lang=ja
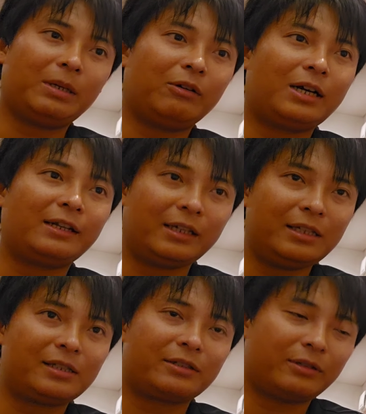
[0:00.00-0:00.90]
まあ、他ね、
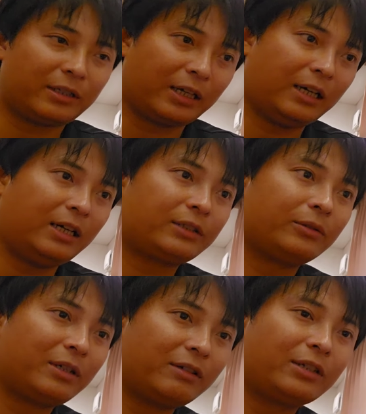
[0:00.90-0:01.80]
イーサ、ソラナ、あと
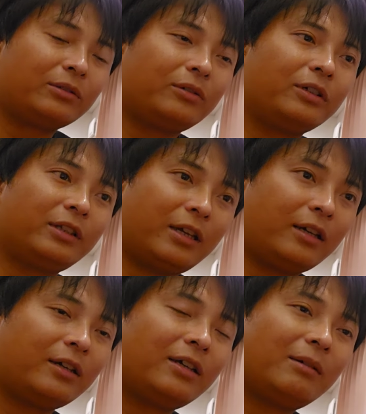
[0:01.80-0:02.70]
他のアウトコイン
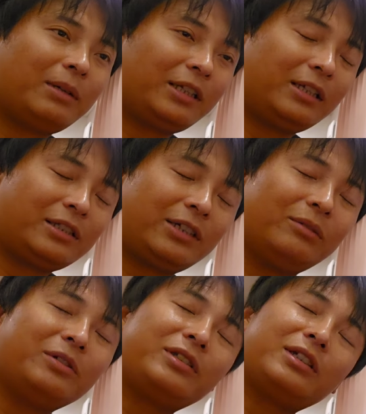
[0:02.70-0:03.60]
ね、あ
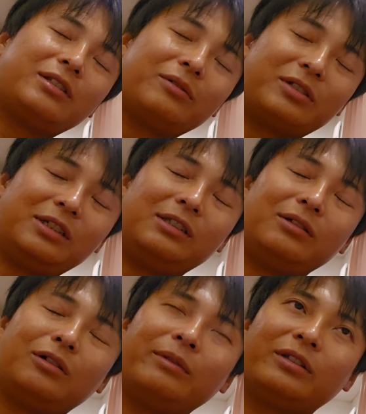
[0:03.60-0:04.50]
チャート分析してほしいって
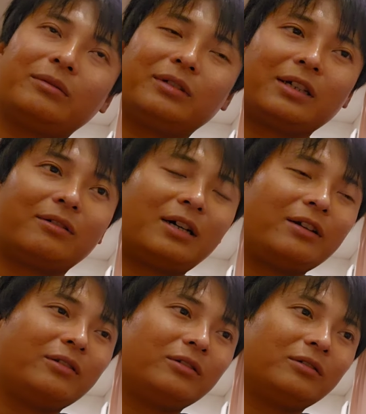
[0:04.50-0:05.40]
いうコメントも結構あ
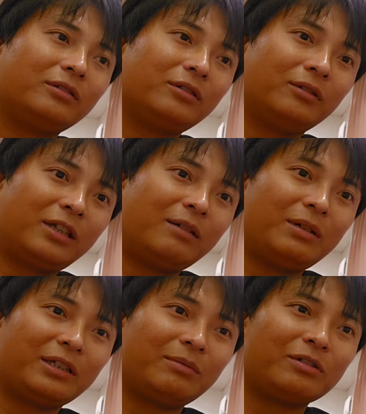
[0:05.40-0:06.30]
るので、
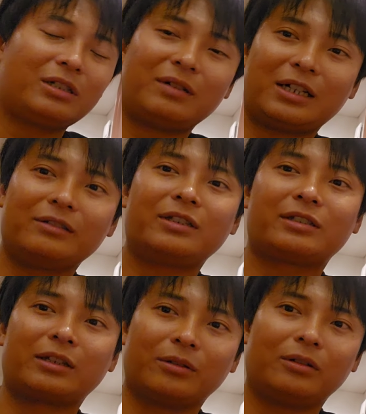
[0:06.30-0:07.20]
まあ、気持ちはわかるんで
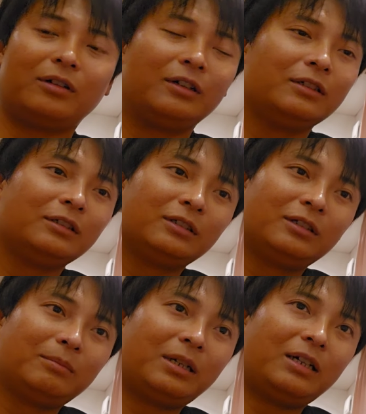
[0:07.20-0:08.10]
すけど、
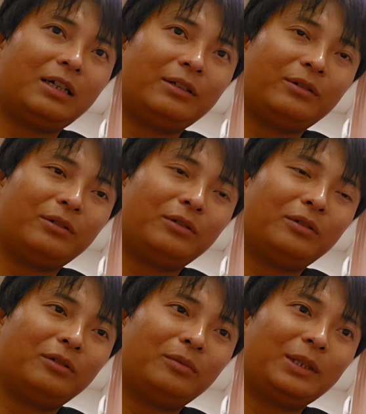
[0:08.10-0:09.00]
まああ
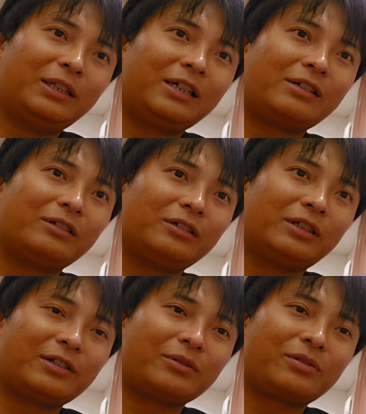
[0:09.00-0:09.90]
のー、まあ、長く
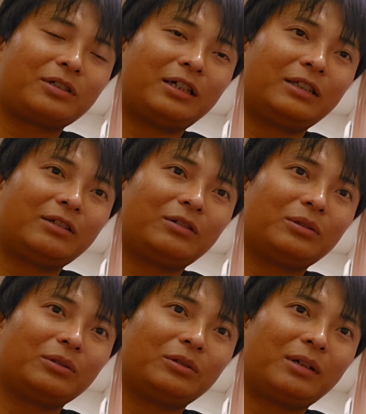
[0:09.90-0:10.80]
仮想通貨やってる
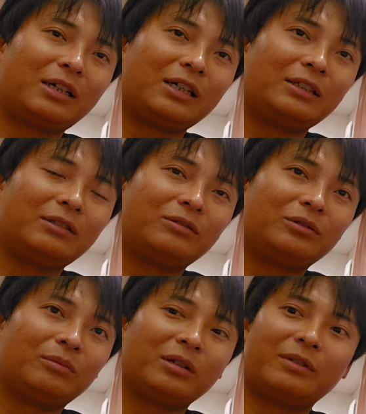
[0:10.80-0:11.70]
人ほどわかる
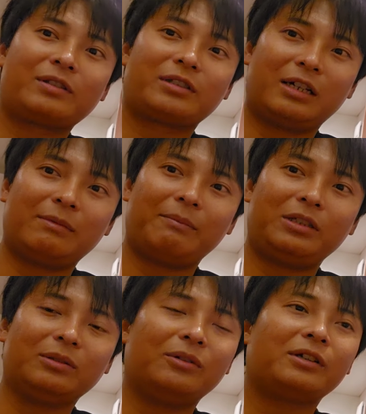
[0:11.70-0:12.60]
と思いますが、まあ、
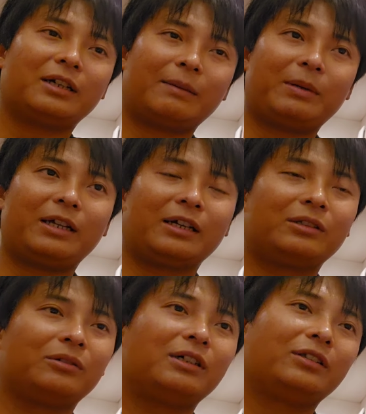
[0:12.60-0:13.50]
ビットコインがやっぱり上げ
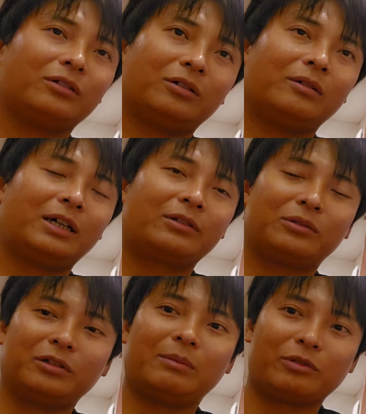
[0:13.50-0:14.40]
てこないと
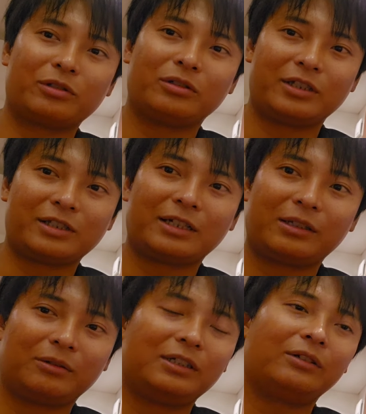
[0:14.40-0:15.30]
アルトコインはもちろん全然上
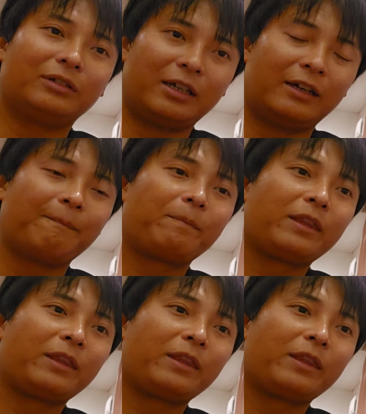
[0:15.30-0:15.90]
げてこないので、